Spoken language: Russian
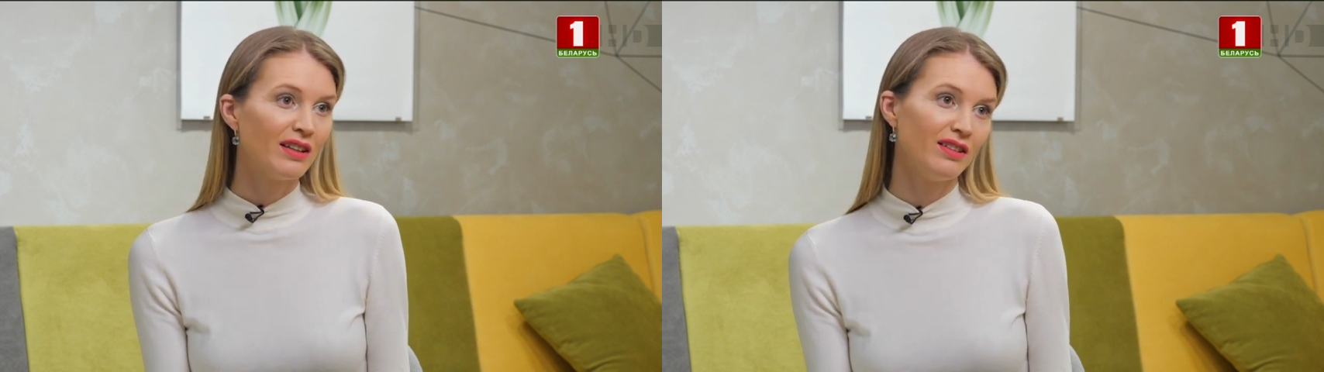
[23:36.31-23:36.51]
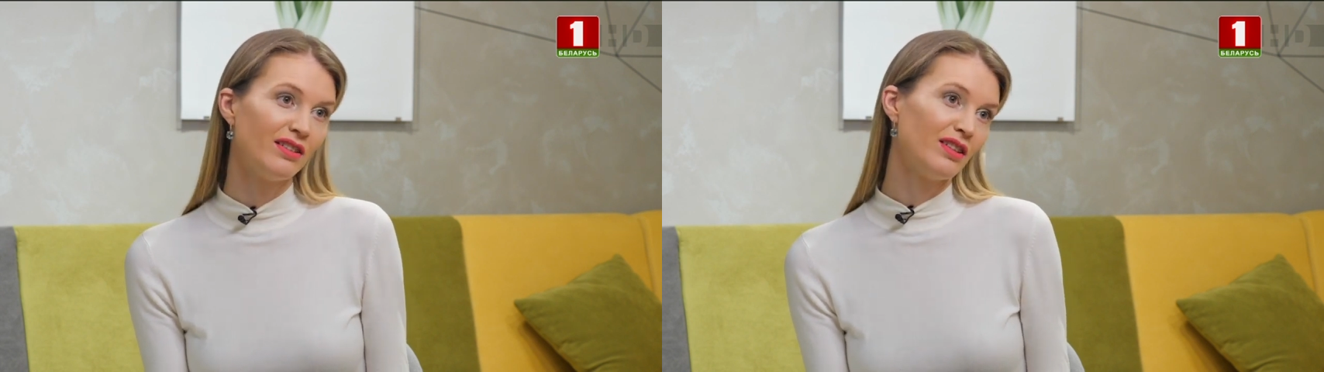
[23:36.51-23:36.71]

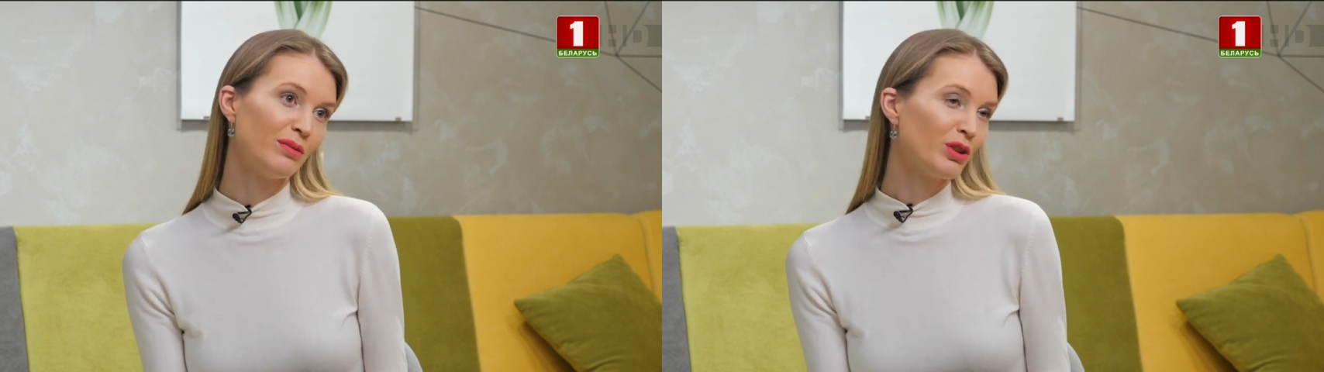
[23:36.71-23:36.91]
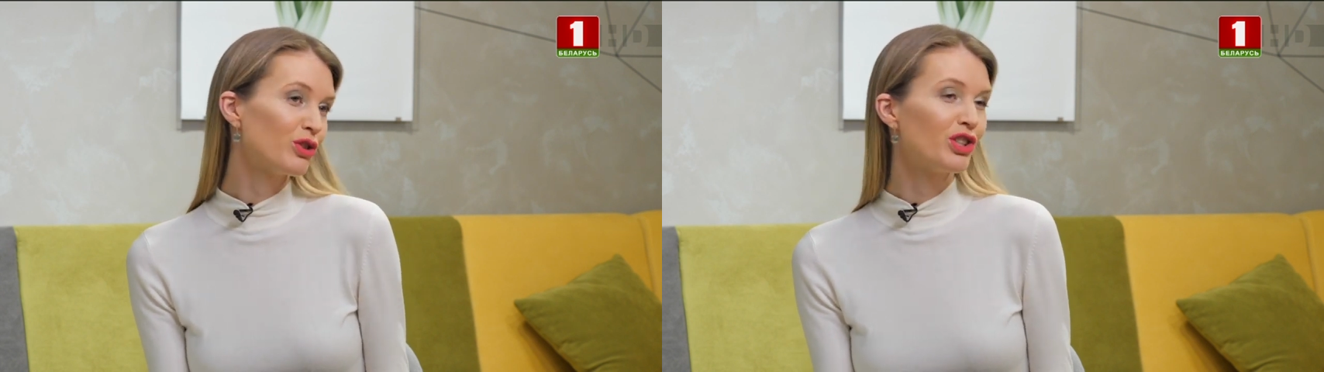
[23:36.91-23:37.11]

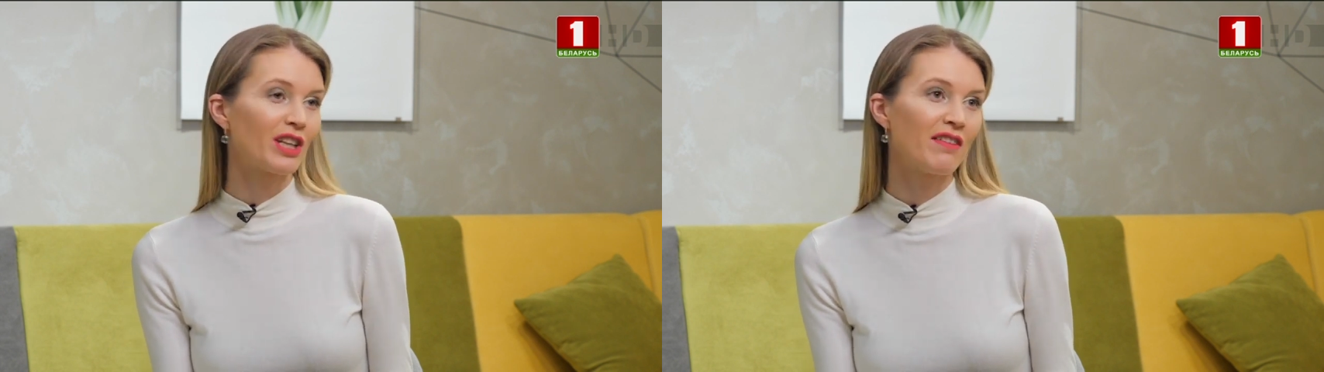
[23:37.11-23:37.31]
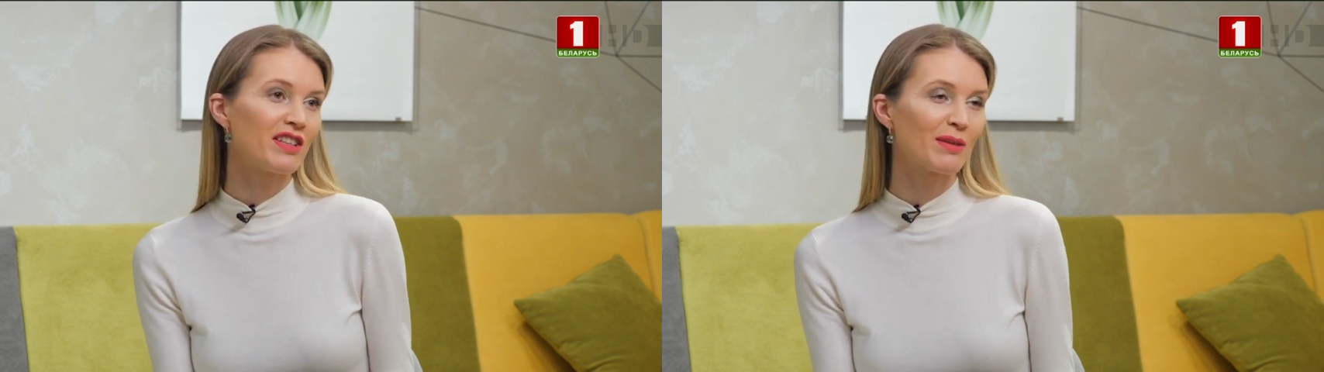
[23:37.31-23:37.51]
И мне
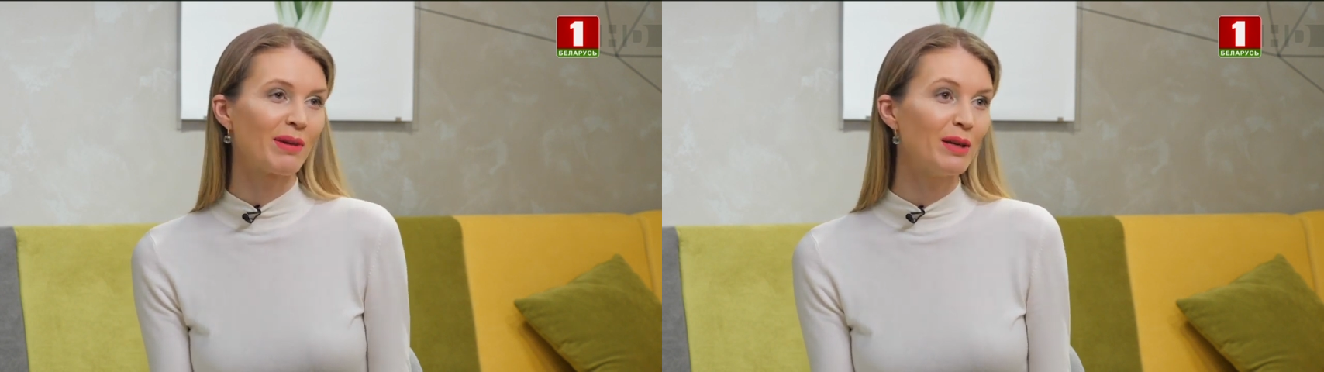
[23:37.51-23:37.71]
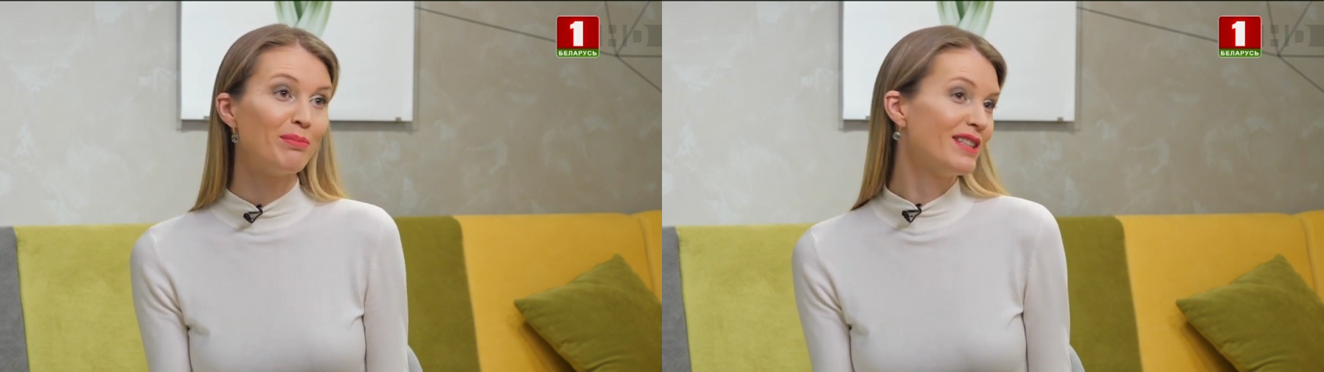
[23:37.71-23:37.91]
очень нравятся
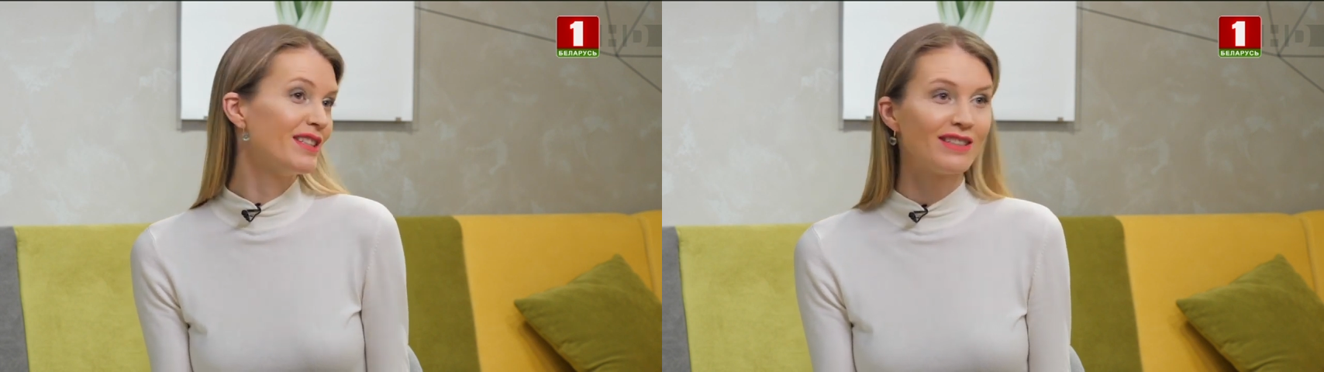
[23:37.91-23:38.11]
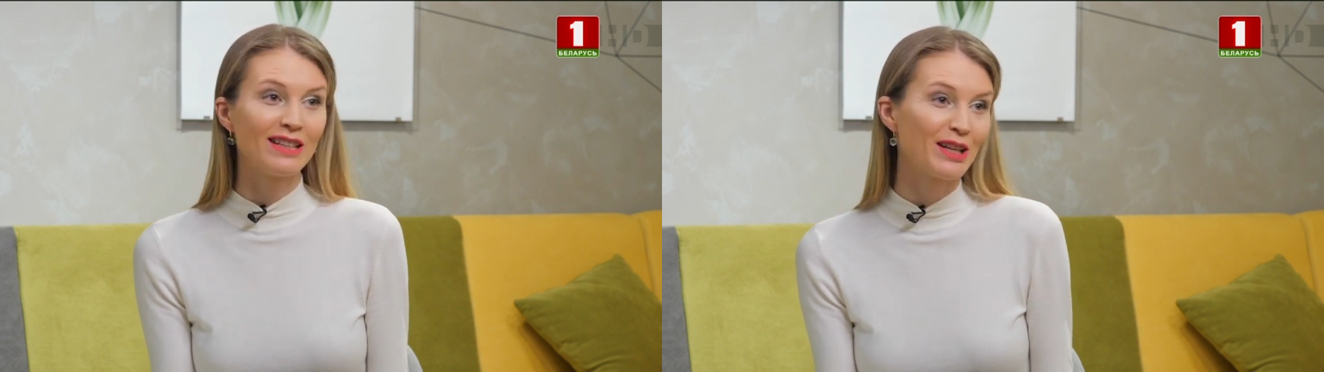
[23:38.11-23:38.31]
мои
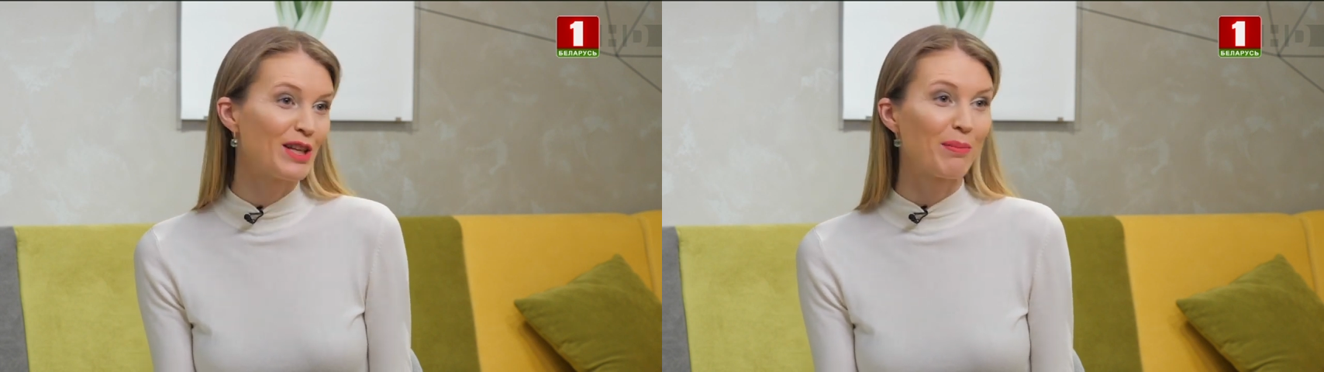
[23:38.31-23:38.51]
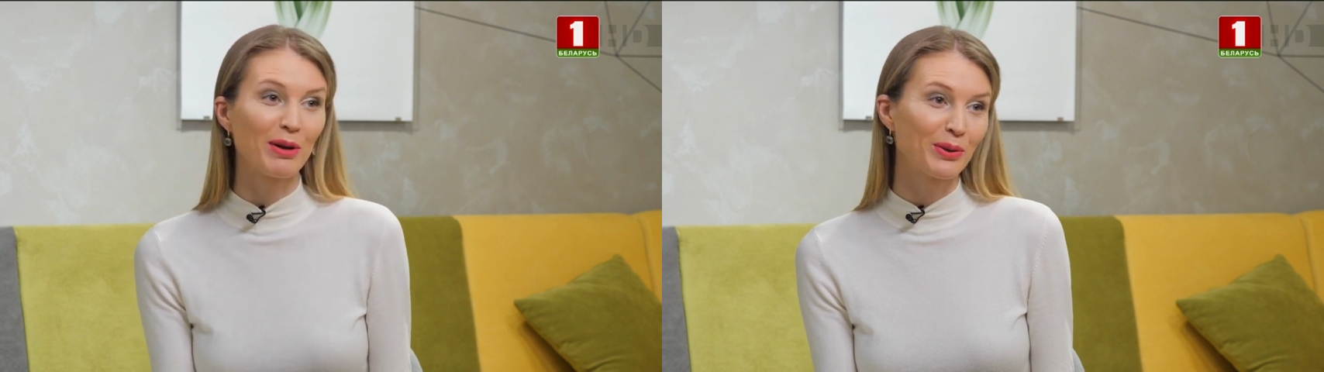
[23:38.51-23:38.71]

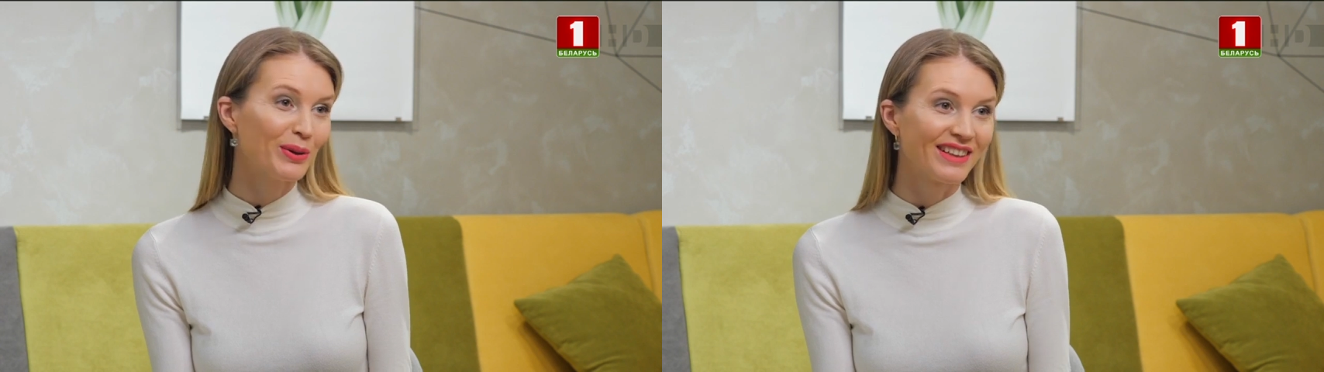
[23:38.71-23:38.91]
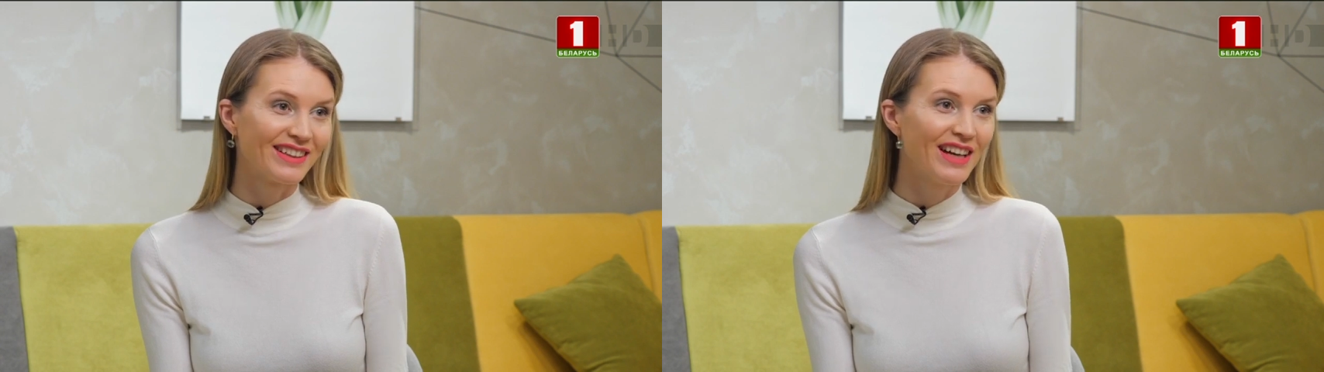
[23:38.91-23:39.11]
50-летние
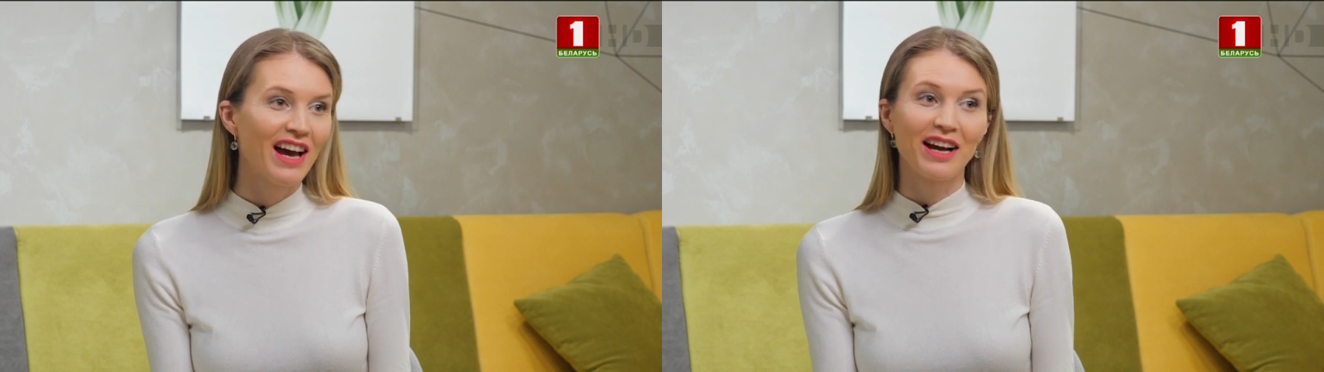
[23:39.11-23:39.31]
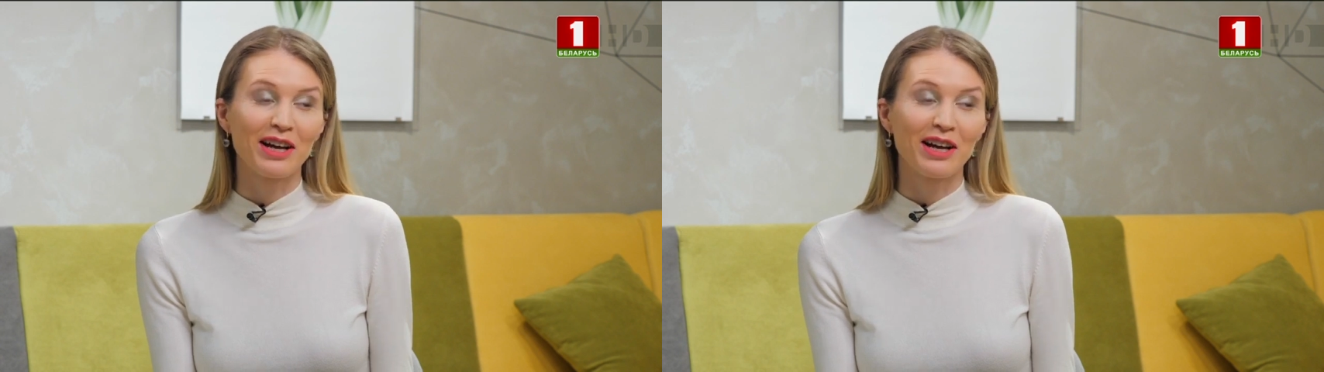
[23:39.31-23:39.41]
подруги,